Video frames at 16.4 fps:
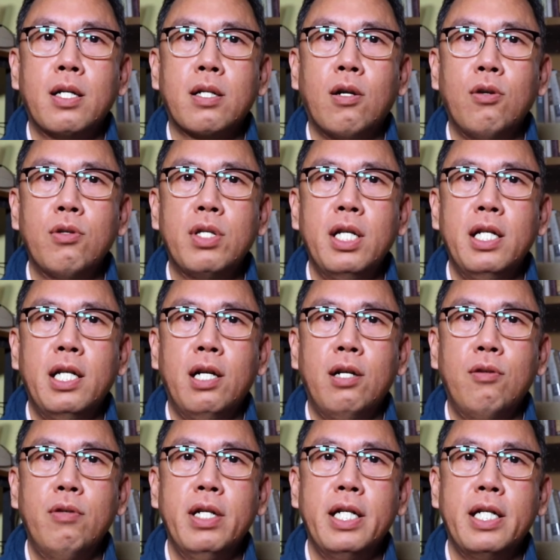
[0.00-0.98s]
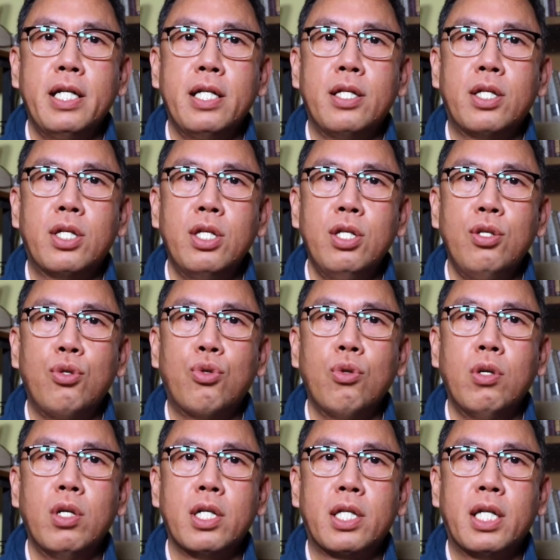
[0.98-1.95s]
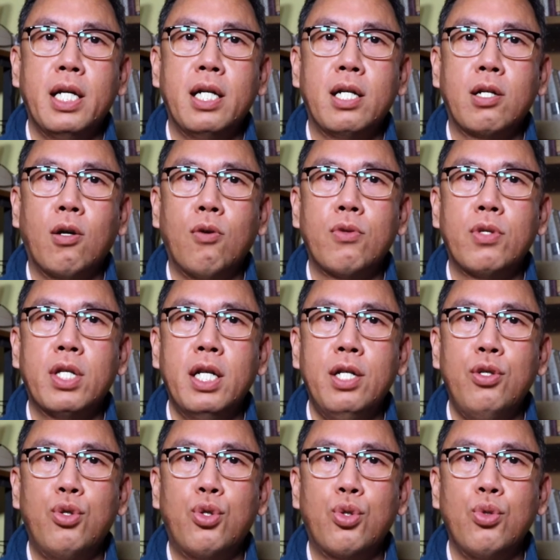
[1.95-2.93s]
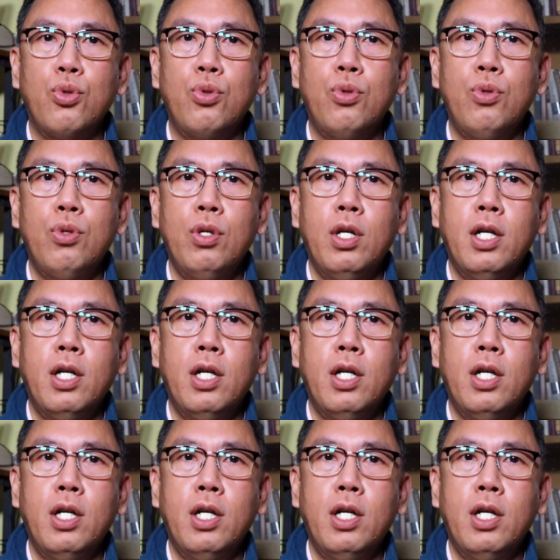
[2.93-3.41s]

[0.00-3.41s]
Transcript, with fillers: 公证人会制作成公证书，